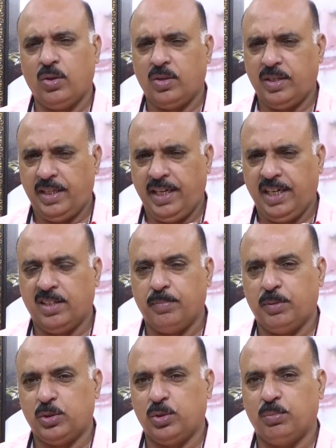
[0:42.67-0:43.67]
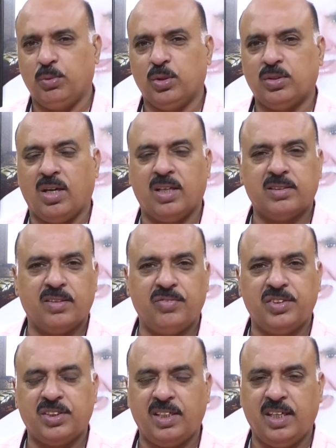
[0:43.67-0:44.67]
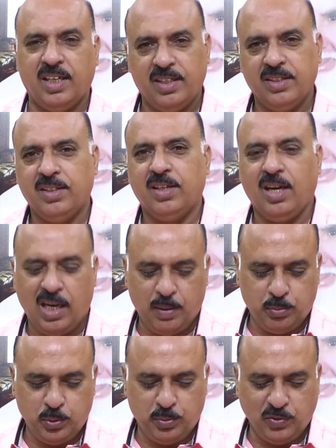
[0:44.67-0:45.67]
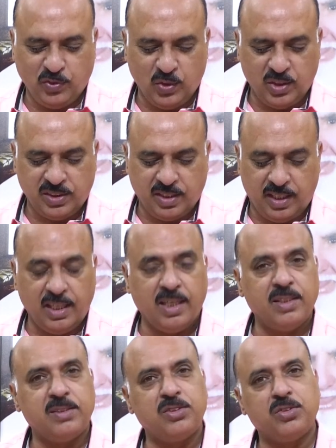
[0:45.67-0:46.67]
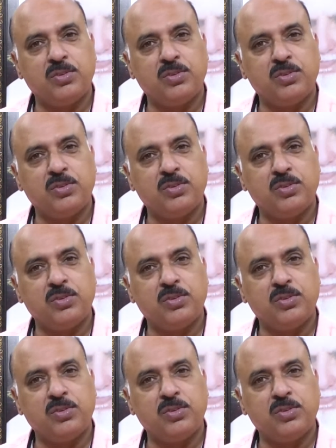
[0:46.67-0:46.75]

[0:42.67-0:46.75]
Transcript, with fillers: और एक खबर जो मोहतात रविश की है आप उस पर फोकस करेंगे